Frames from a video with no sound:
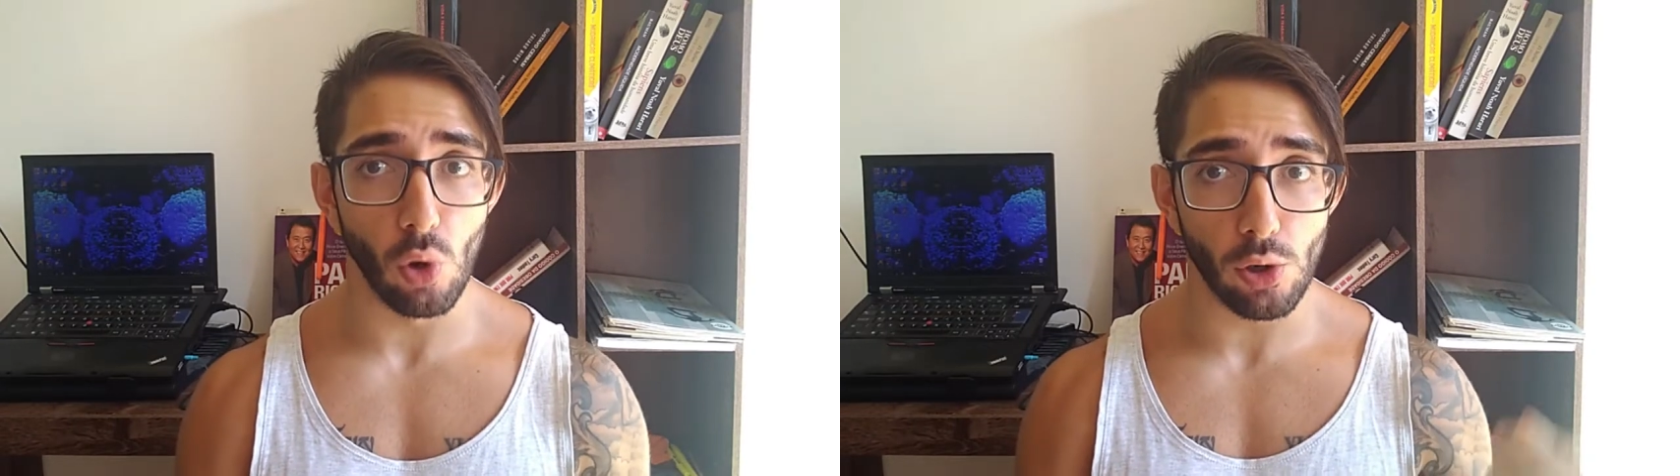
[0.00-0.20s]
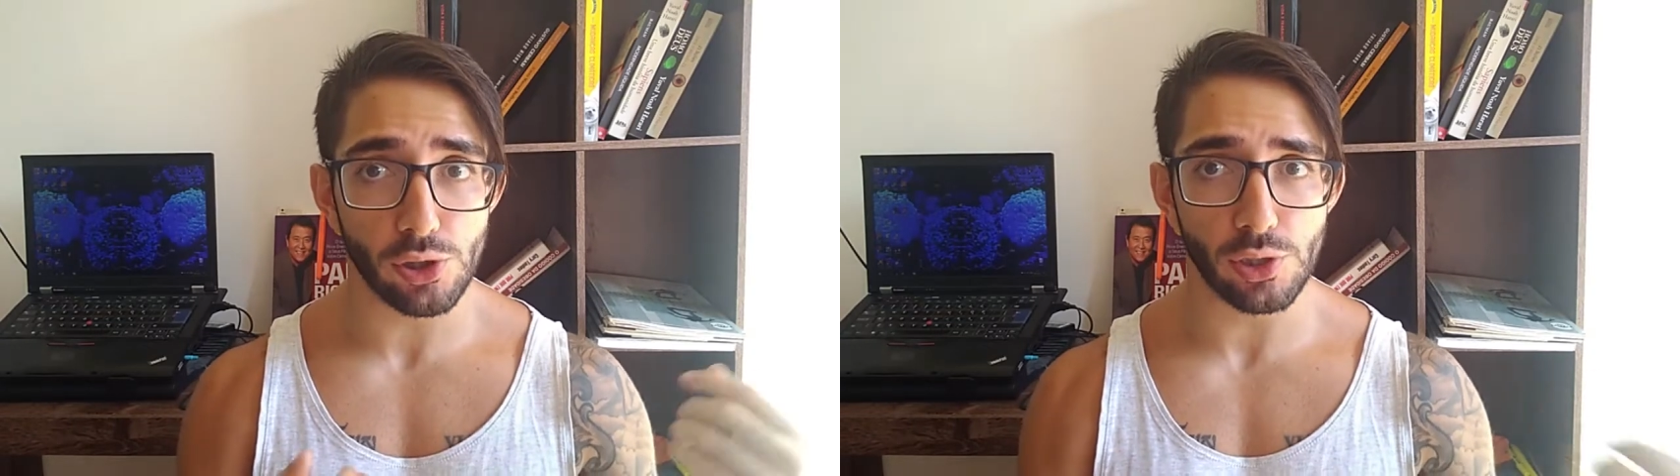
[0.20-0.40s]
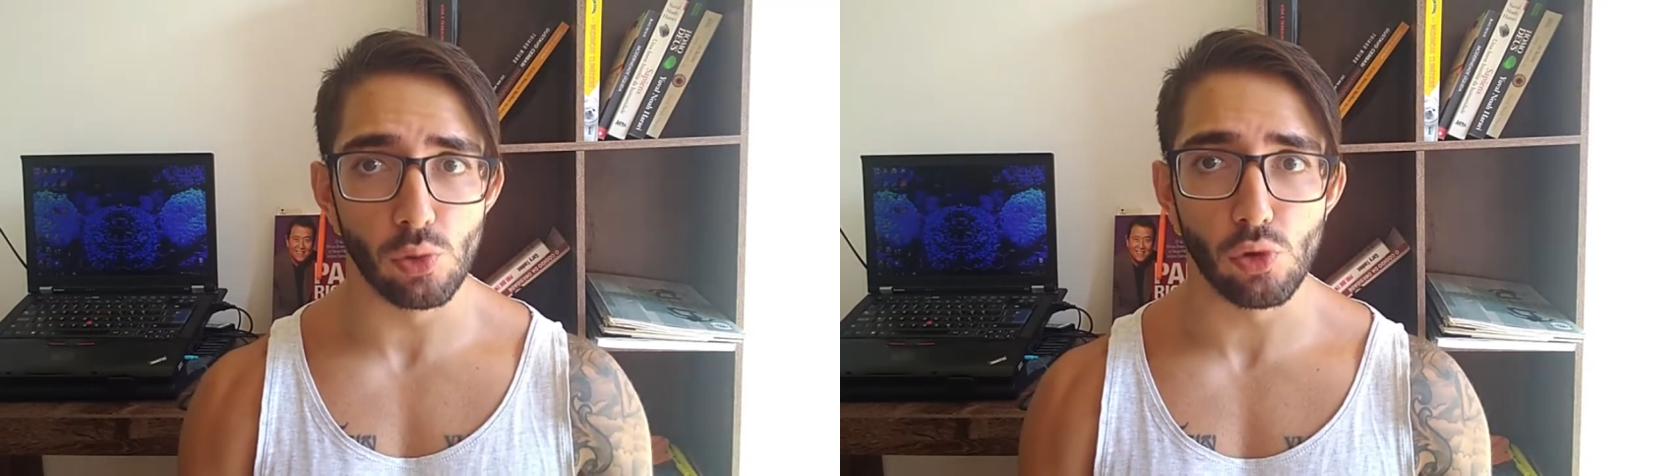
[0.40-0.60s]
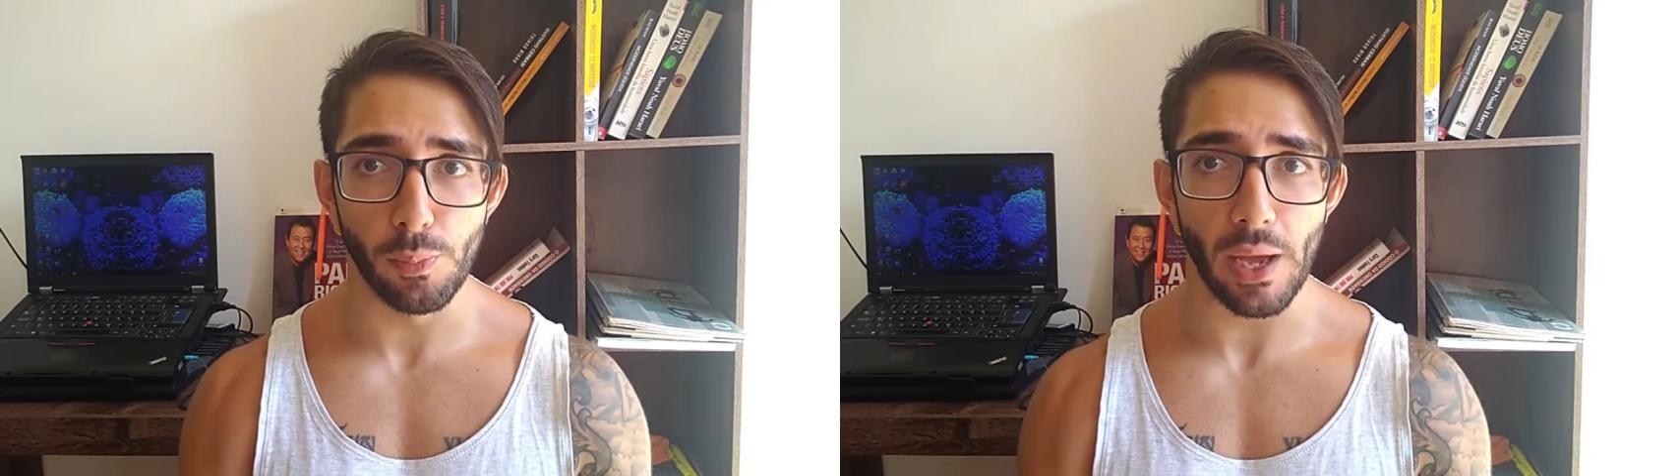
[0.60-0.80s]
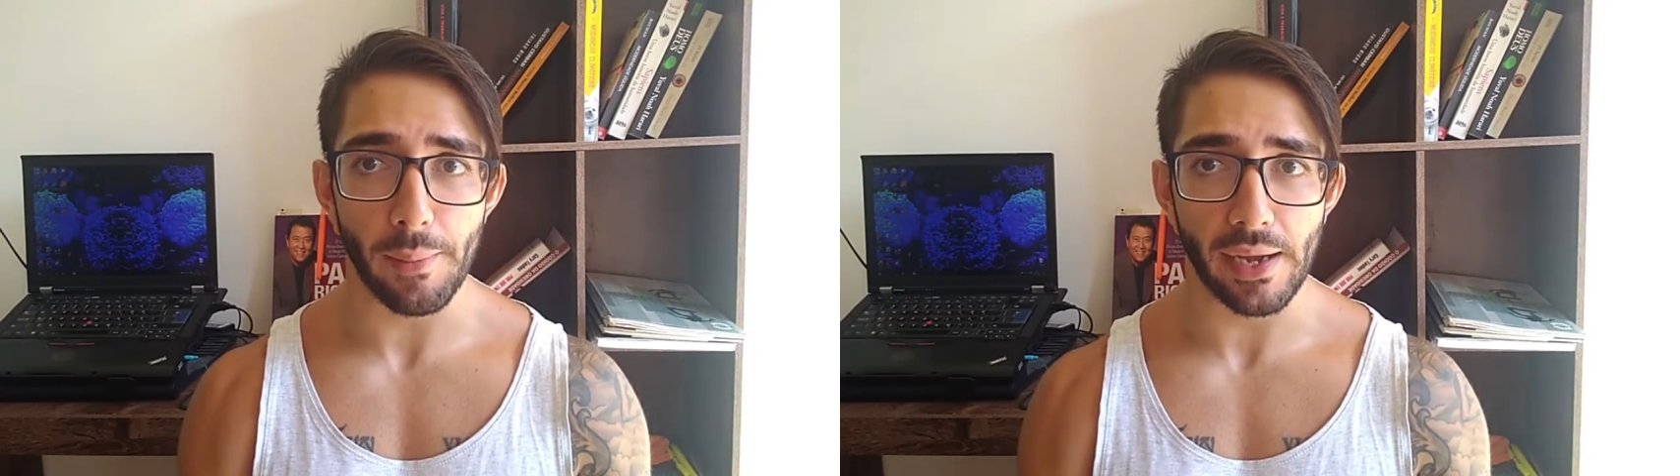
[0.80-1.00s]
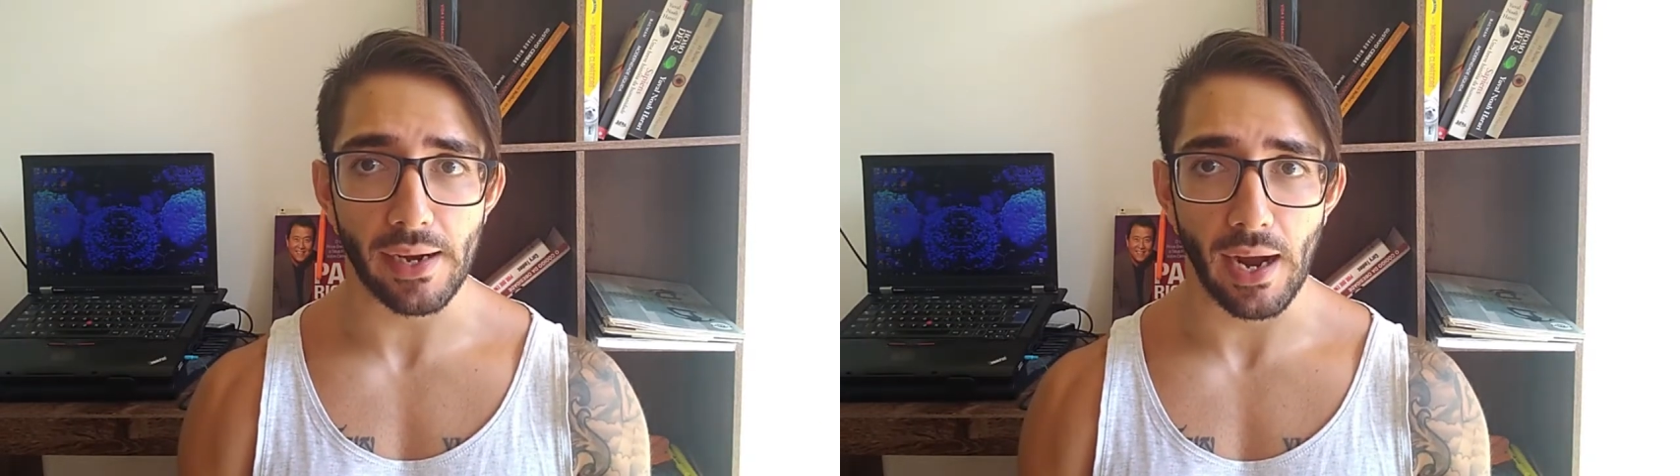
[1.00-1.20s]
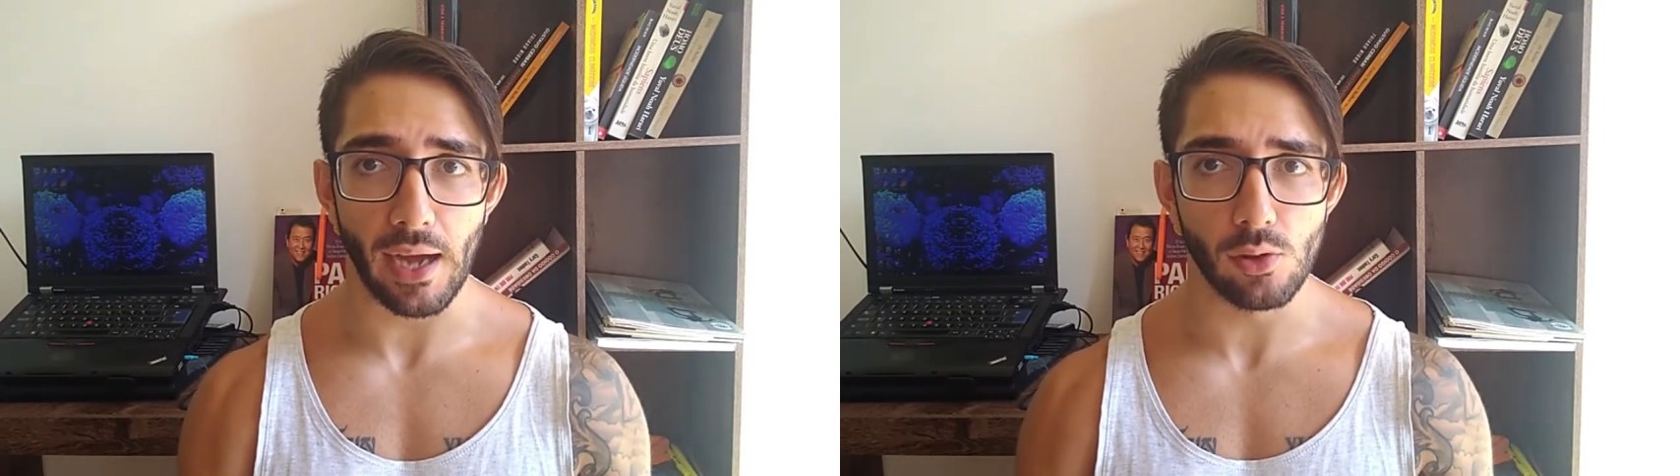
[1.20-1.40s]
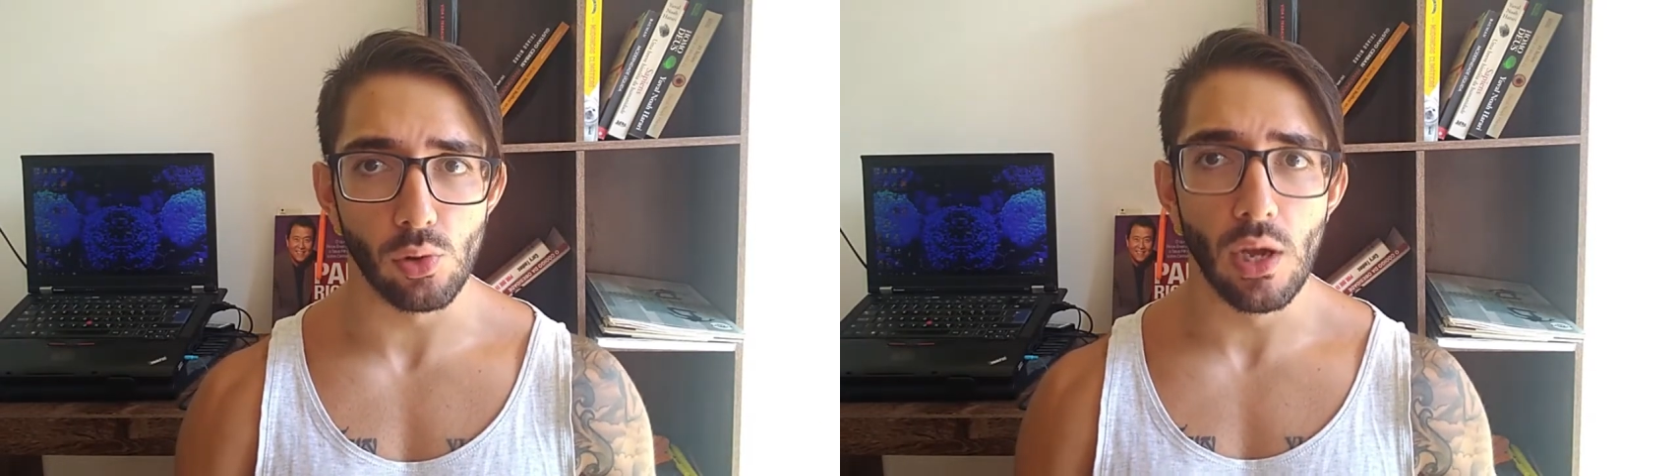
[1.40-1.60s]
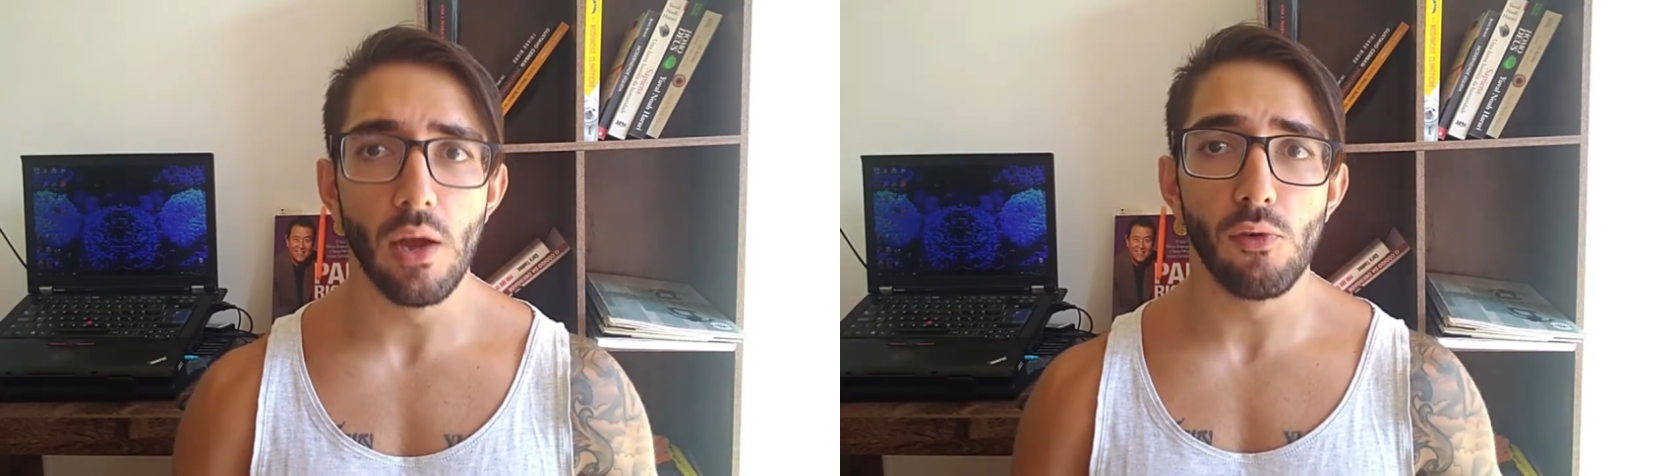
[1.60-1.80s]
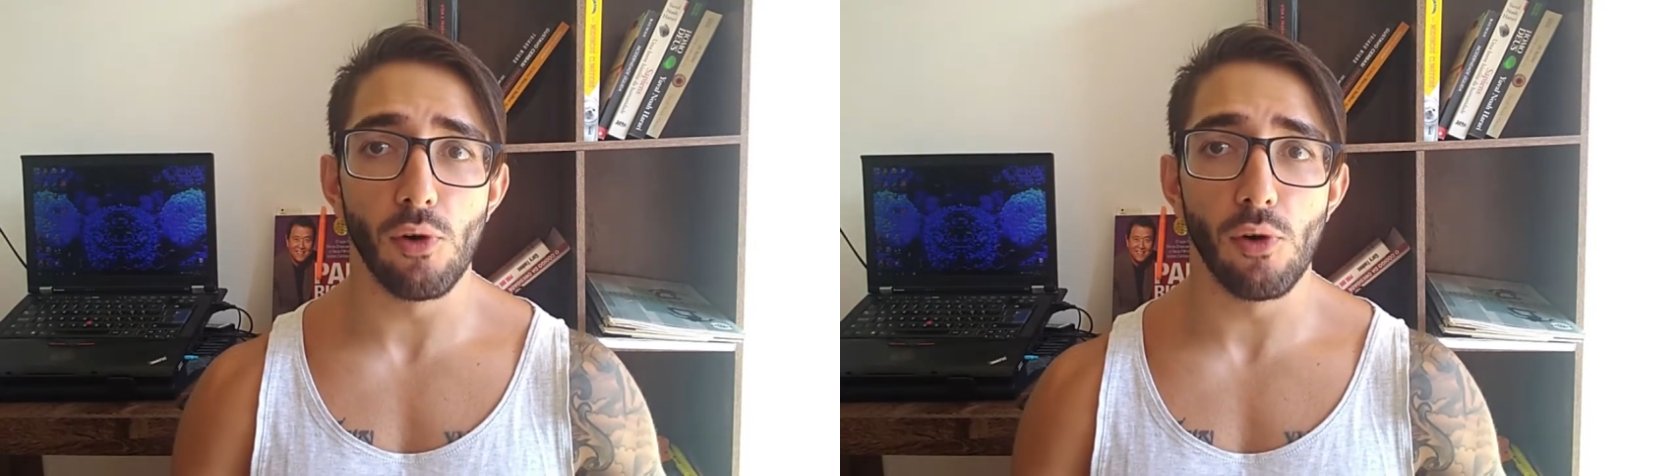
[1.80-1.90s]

hoje no supermercado